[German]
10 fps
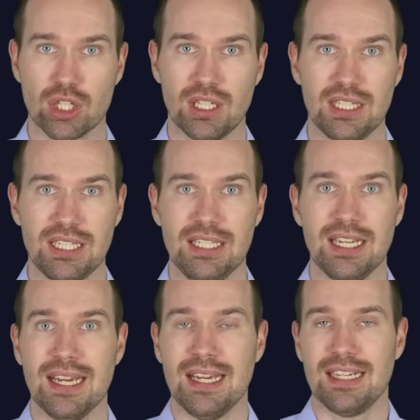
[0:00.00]

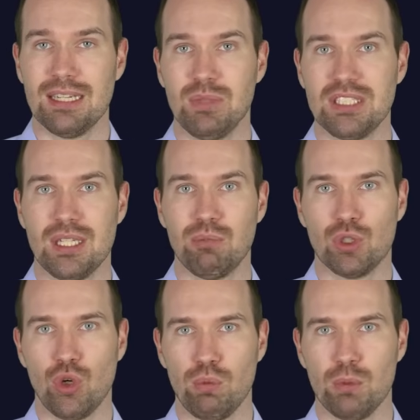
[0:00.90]
Strategie, nämlich dem
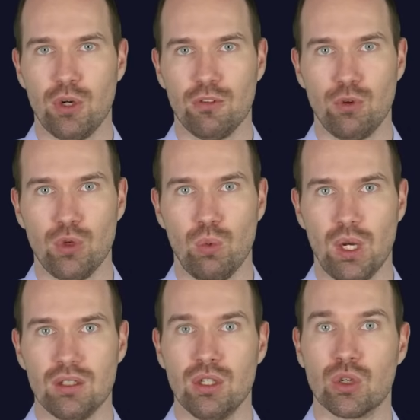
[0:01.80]
Global Portfolio
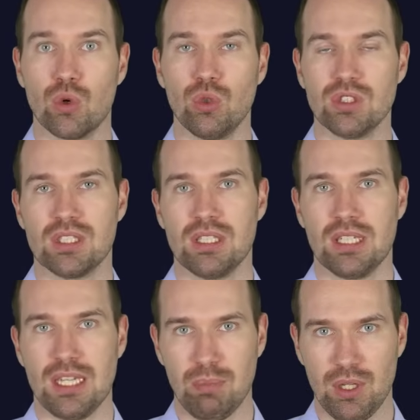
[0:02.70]
One, kurz
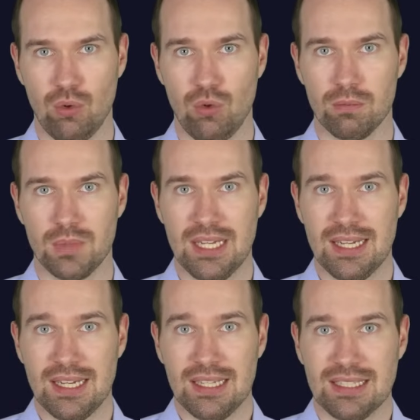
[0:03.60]
GPO.
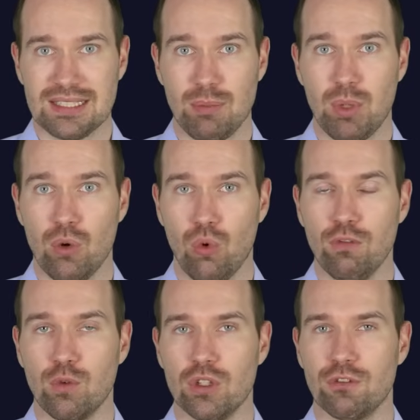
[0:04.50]
Das
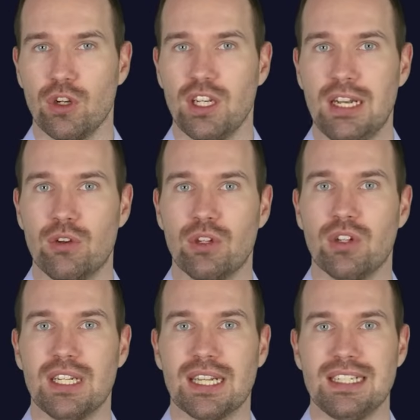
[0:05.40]
GPO wurde von
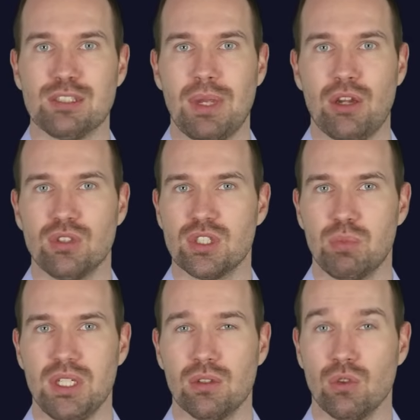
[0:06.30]
Dr. Andreas Beck
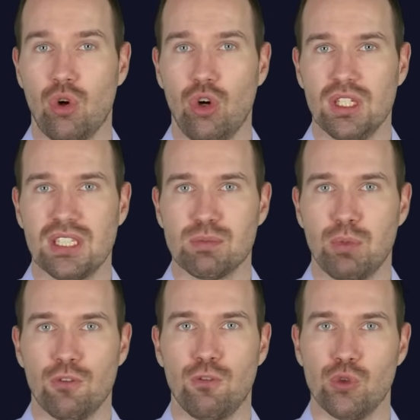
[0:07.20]
konzipiert und ordnet das
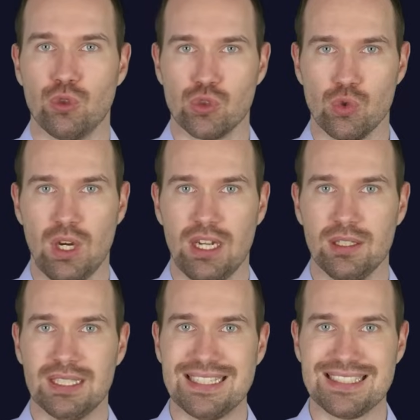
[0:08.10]
Portfolio so
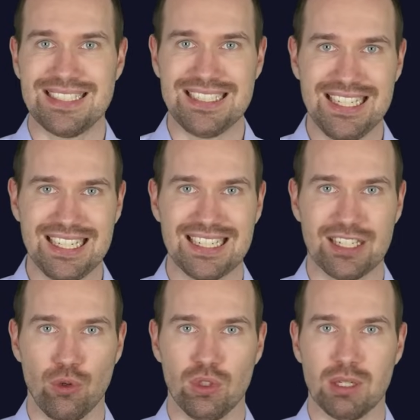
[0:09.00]
an, dass in jeder
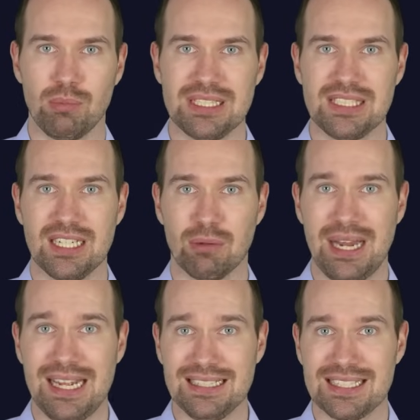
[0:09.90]
Region gemäß ihrem
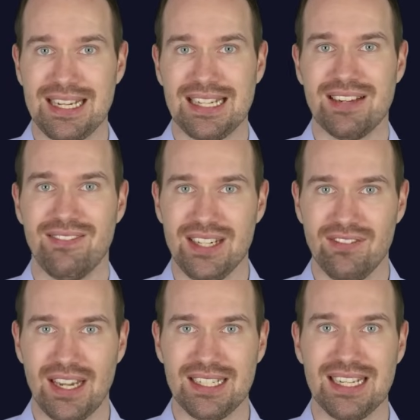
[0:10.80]
Anteil an der
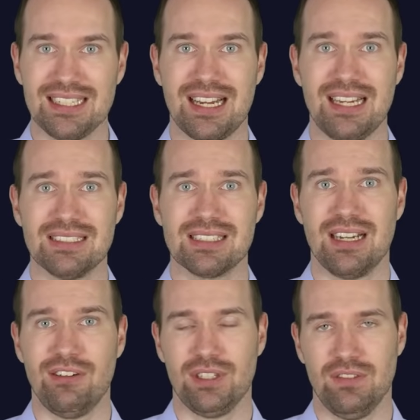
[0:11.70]
weltweiten
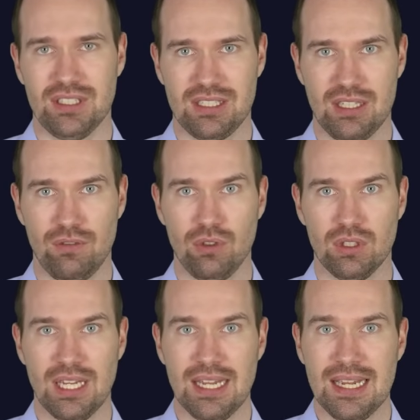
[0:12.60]
Ertragskraft investiert wird.